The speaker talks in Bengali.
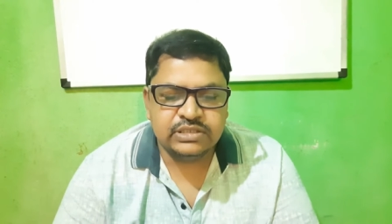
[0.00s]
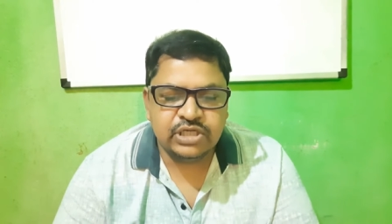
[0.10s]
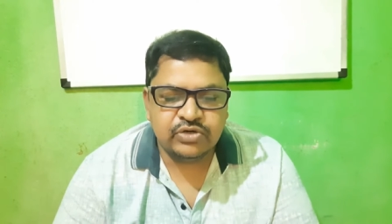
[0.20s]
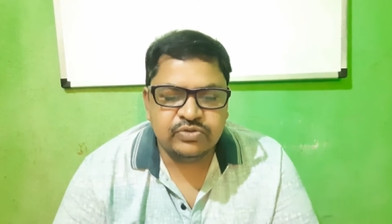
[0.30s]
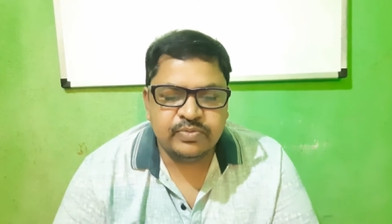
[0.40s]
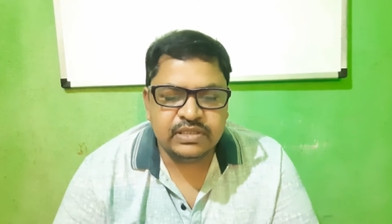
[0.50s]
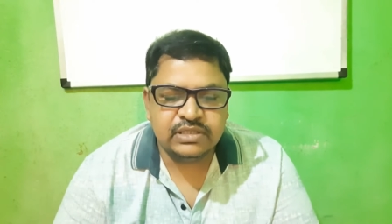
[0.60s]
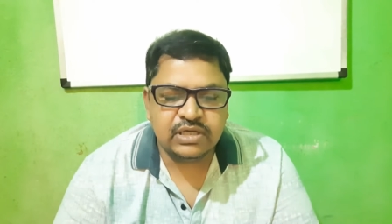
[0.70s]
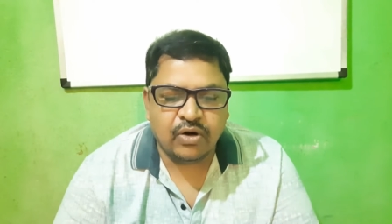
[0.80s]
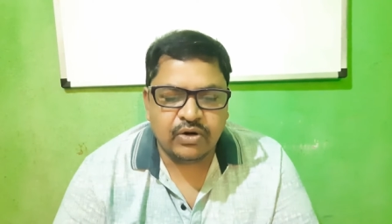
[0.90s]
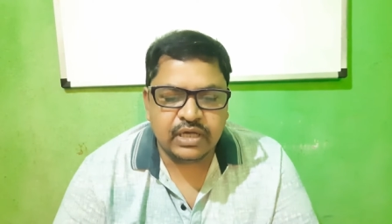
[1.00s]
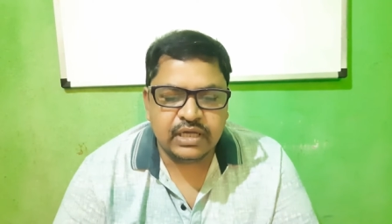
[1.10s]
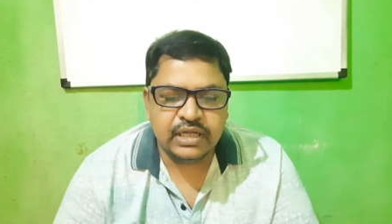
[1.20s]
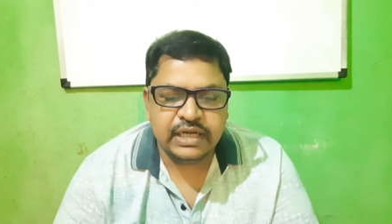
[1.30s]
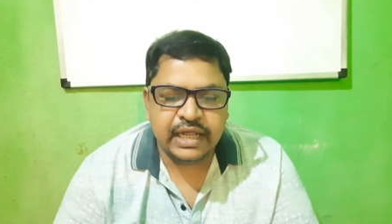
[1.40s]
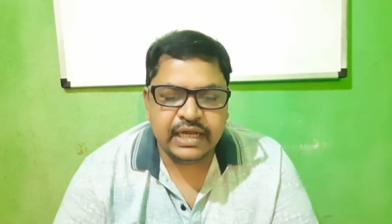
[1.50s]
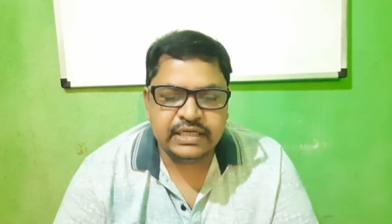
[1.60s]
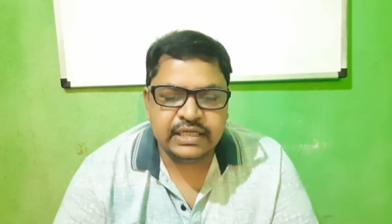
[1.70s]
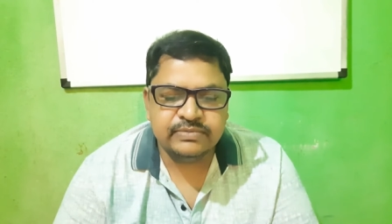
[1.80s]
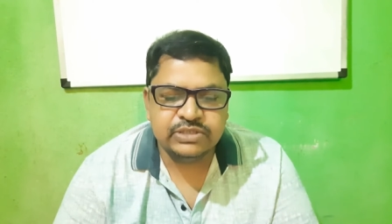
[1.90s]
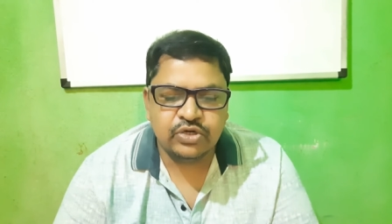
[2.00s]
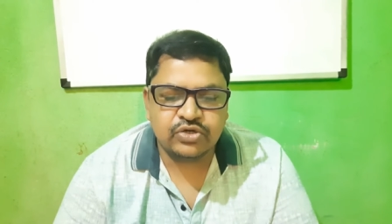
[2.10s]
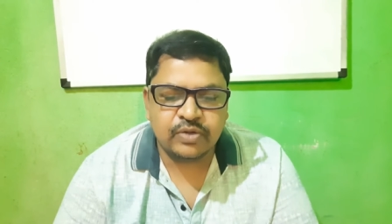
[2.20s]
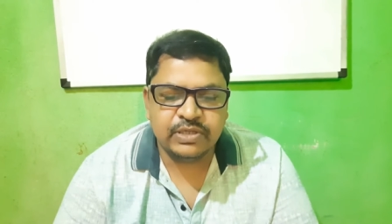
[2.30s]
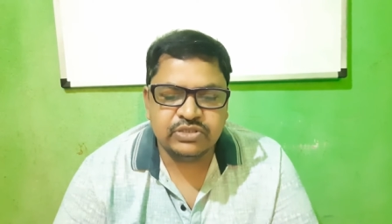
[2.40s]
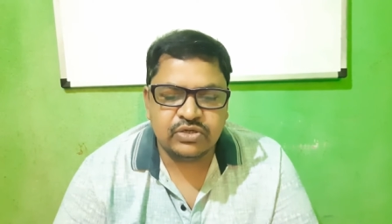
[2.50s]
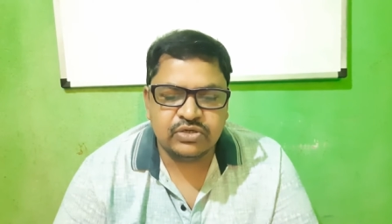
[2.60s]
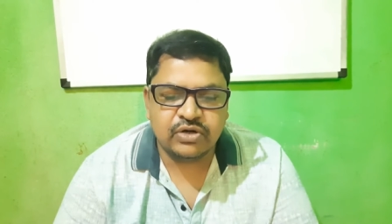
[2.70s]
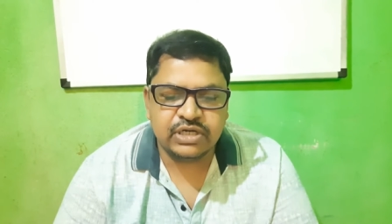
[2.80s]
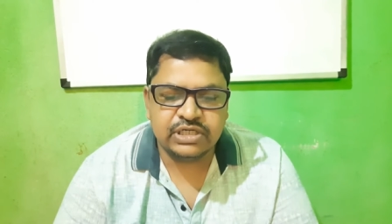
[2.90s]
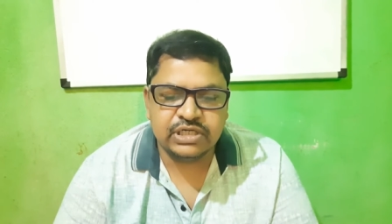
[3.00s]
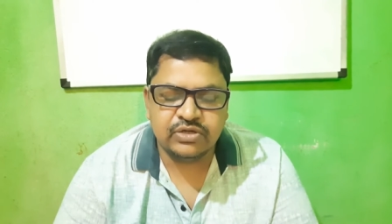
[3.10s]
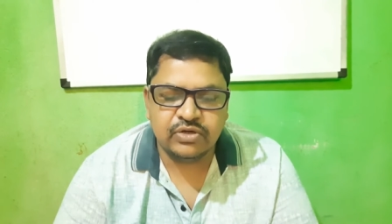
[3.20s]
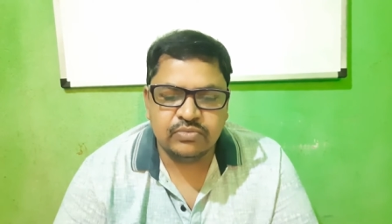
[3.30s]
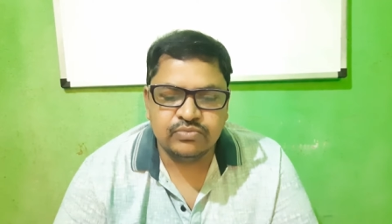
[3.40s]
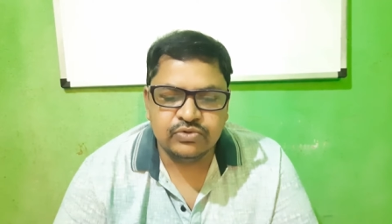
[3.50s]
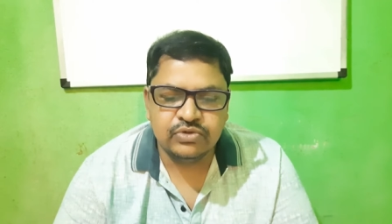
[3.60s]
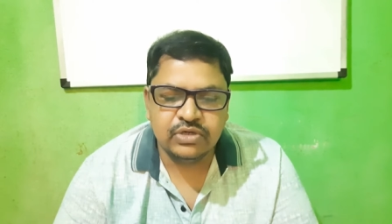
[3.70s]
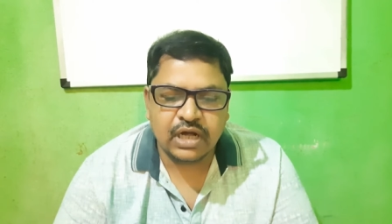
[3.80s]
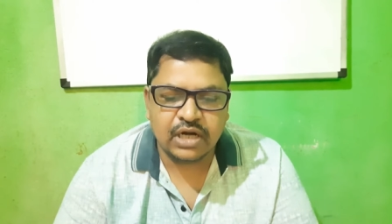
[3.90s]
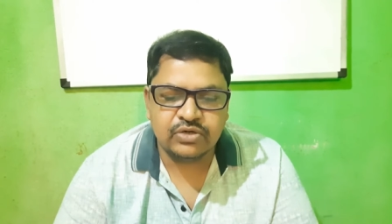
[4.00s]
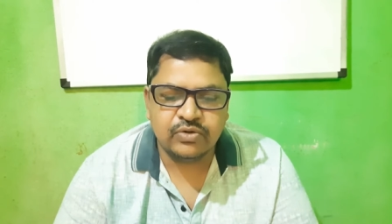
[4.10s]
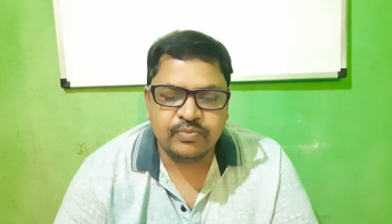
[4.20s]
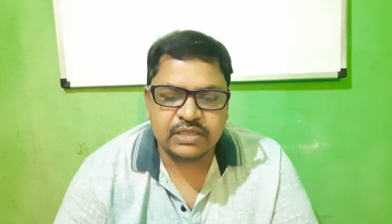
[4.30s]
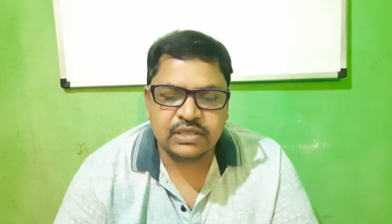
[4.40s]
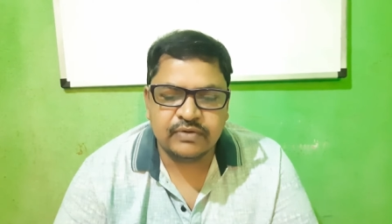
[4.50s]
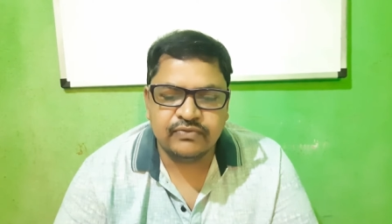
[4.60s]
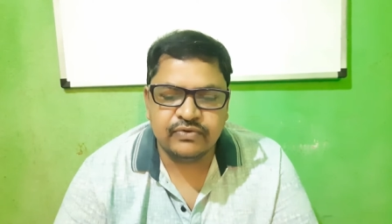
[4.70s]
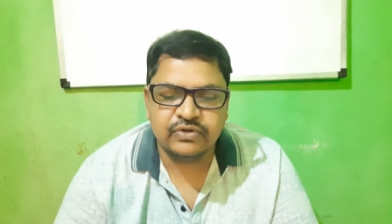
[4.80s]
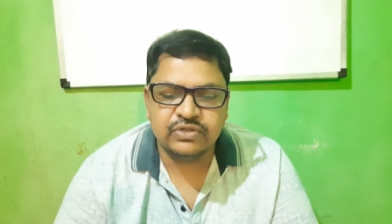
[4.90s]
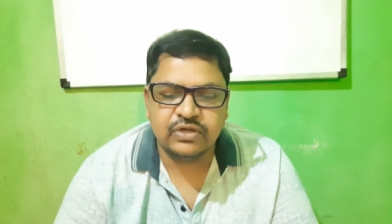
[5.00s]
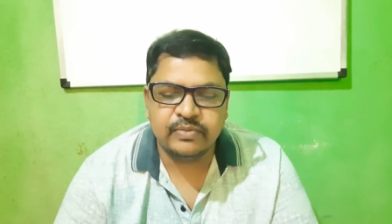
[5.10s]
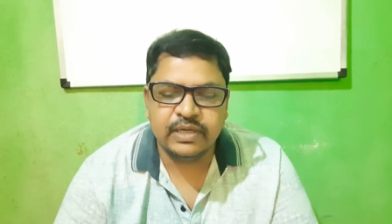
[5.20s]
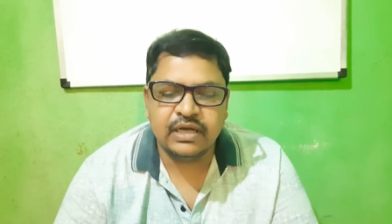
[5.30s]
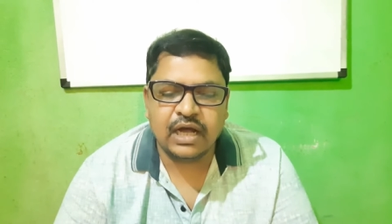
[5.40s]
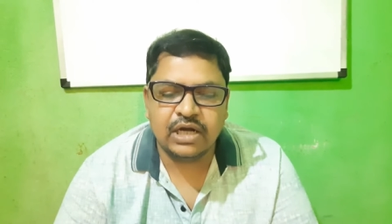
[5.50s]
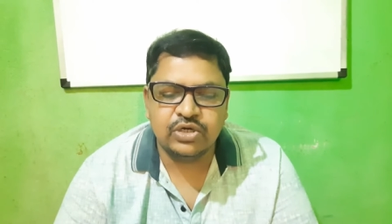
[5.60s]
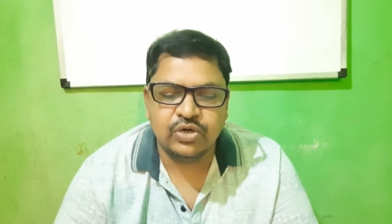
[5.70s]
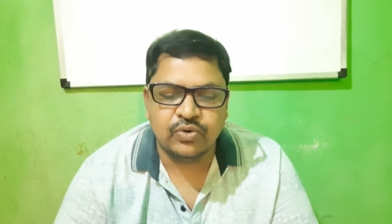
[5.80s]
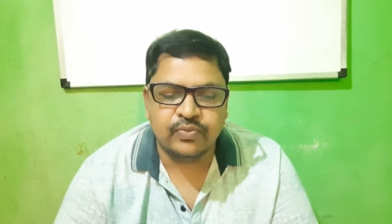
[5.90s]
যে উদ্ভিদ অঙ্গে নেগেটিভ জিওট্রপিক চলন ঘটে সেটি হলো মূল কাণ্ড পাতা ফুল উত্তর হবে কাণ্ড